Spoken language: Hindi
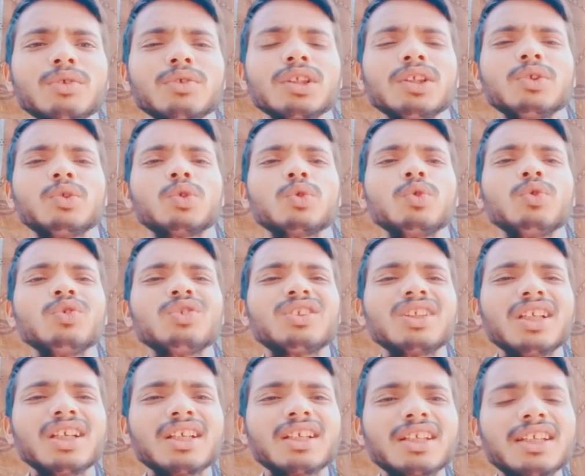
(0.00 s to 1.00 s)
हूँ कि जुनून
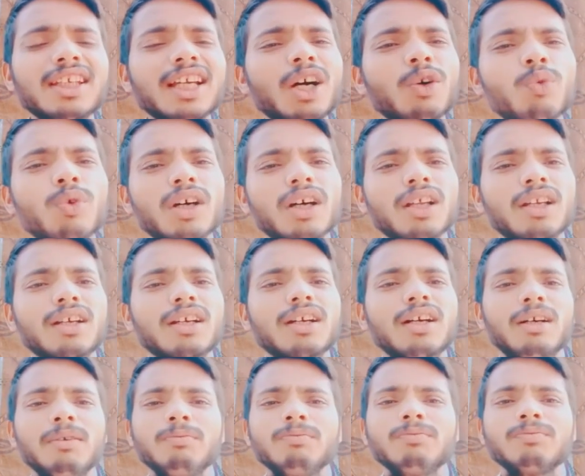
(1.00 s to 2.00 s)
से क्या हुआ हर
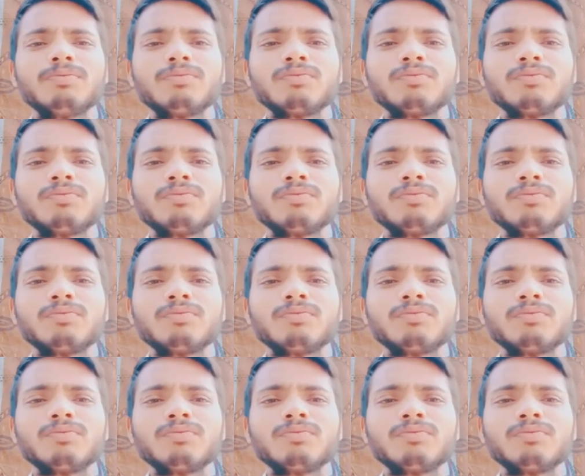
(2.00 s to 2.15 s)
काम